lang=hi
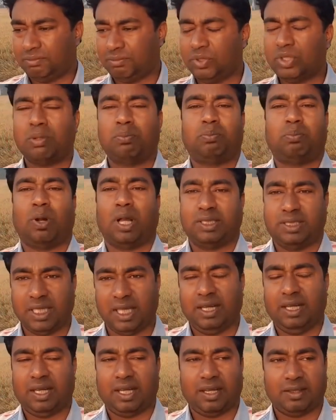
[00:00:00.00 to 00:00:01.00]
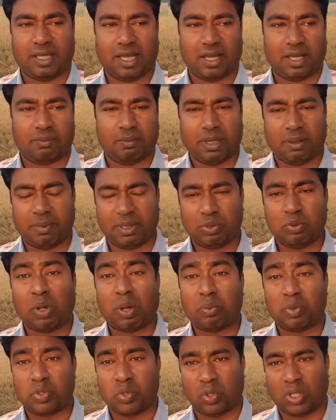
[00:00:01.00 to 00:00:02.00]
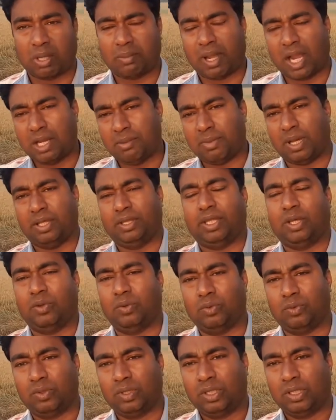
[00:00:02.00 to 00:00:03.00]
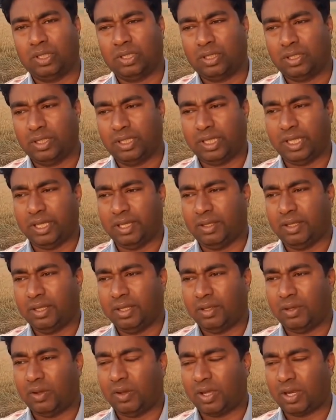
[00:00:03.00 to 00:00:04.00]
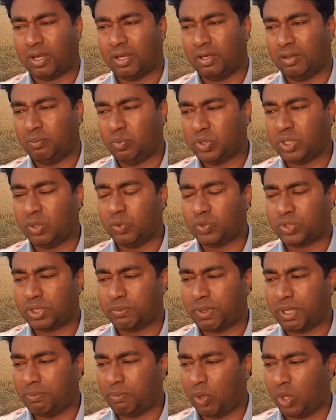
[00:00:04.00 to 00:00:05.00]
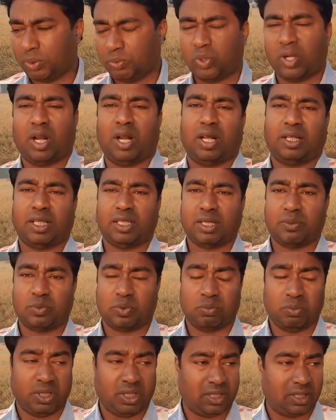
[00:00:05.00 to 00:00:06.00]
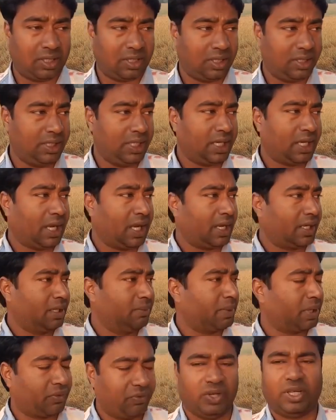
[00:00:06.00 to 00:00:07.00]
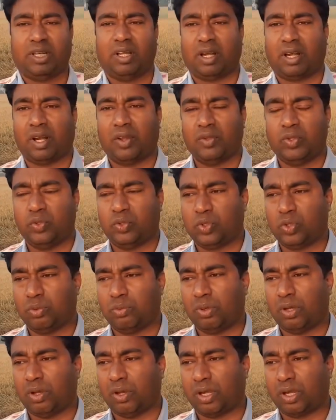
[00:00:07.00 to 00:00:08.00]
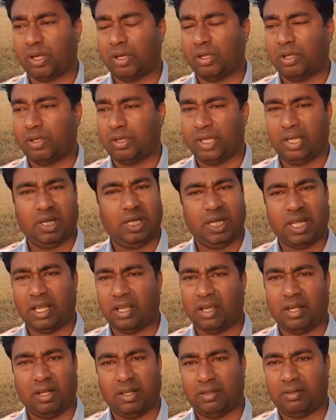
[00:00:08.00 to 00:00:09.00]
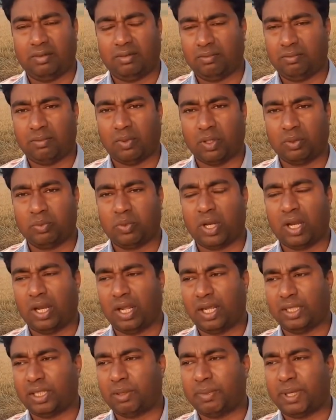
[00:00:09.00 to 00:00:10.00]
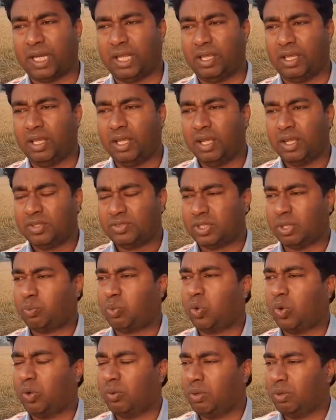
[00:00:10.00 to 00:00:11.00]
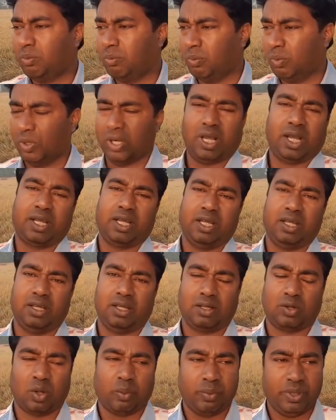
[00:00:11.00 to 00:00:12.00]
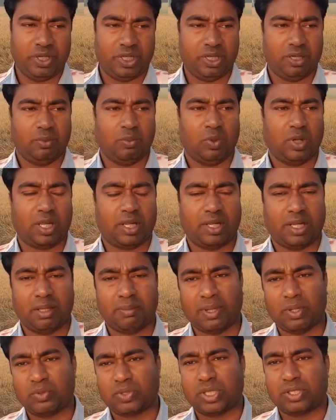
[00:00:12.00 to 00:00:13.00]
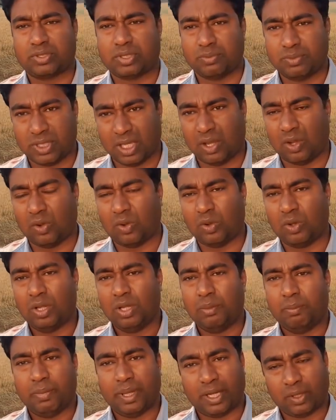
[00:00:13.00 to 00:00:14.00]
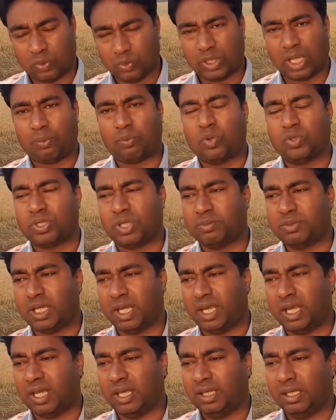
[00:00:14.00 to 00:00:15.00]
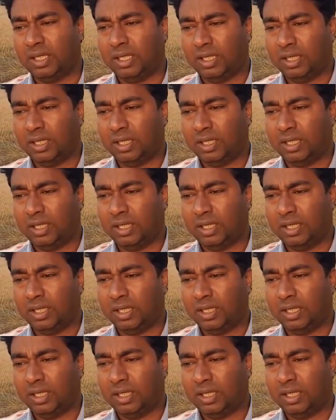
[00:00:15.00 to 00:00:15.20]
मुझे अच्छा नहीं लगा सागर मैं मैं तुमको आपको छोटा भाई मानता हूँ ठीक है और मुझे उस समय बहुत बुरा लगा था जब तुमने ये कहा कि मैं ट्वीट कर रहा हूँ यूट्यूब और रियली आई हर्ट बहुत बुरा लगा था मैंने सबको बोला कि कम्युनिटी में बोला कि नहीं भाई उसे समझाओ मैंने खुद आपको समझाया